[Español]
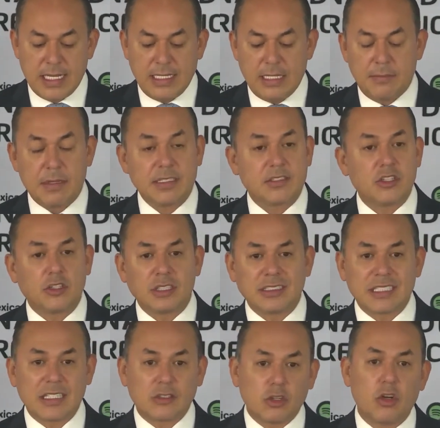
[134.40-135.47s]
y
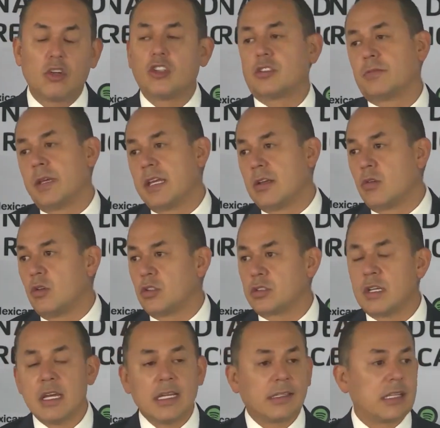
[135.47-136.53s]
dimensiones de todos los
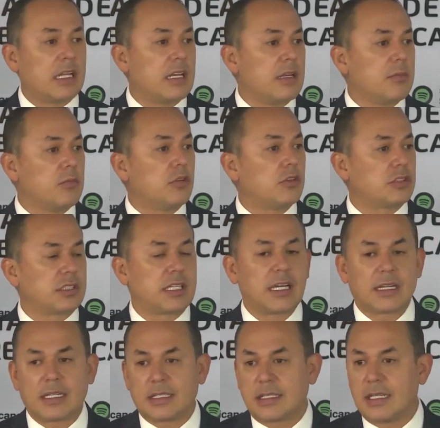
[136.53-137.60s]
vehículos. Tenemos
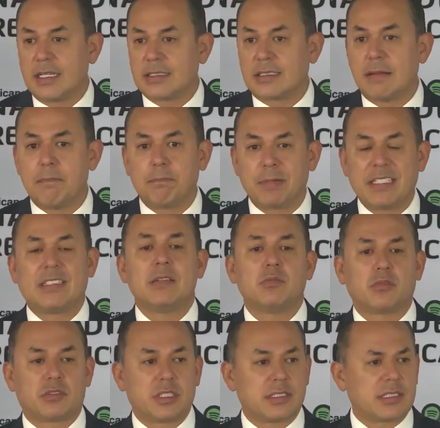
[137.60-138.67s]
carreteras en
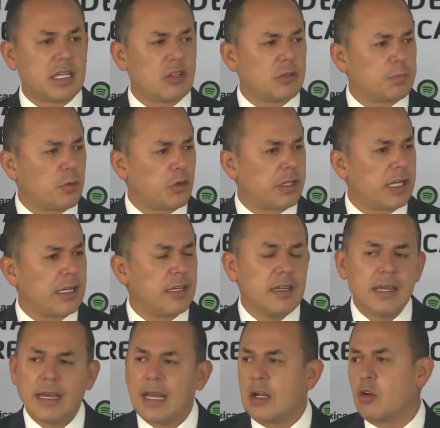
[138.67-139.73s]
pésimos estados porque
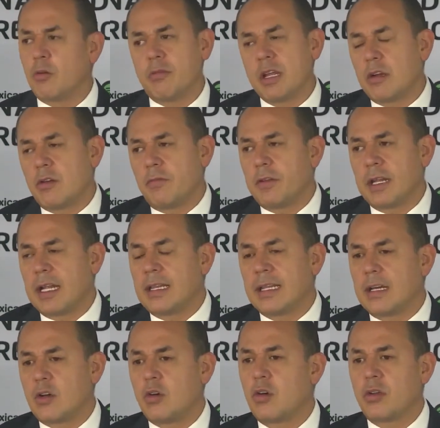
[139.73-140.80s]
el gobierno federal
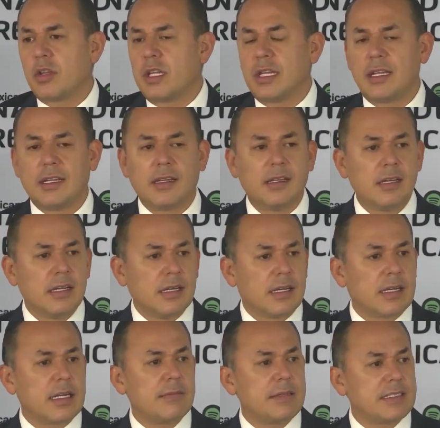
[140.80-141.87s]
dejó de
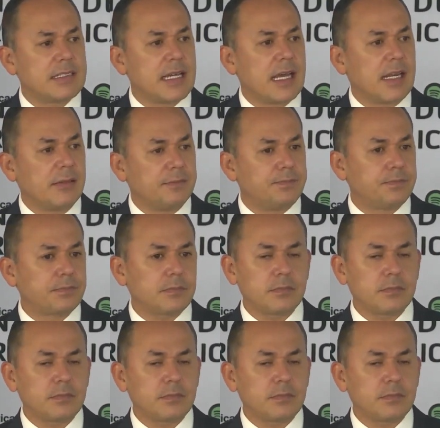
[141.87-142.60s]
revisar